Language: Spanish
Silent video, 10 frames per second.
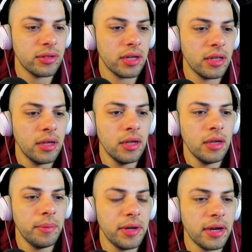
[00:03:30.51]
Ok,
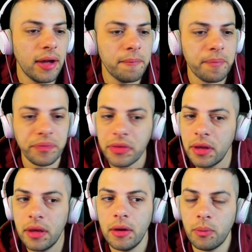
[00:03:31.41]
miren
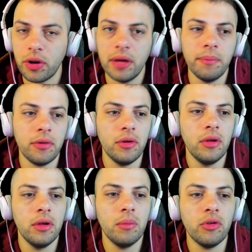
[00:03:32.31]
Por ejemplo,
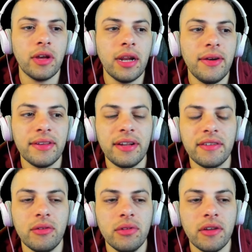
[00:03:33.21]
vos ganabas en la
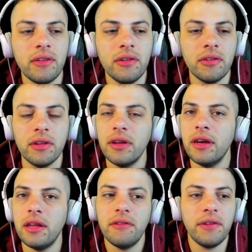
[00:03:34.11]
segunda season
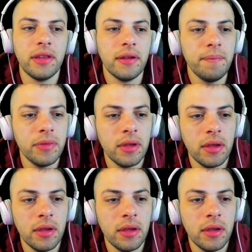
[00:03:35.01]
en FT.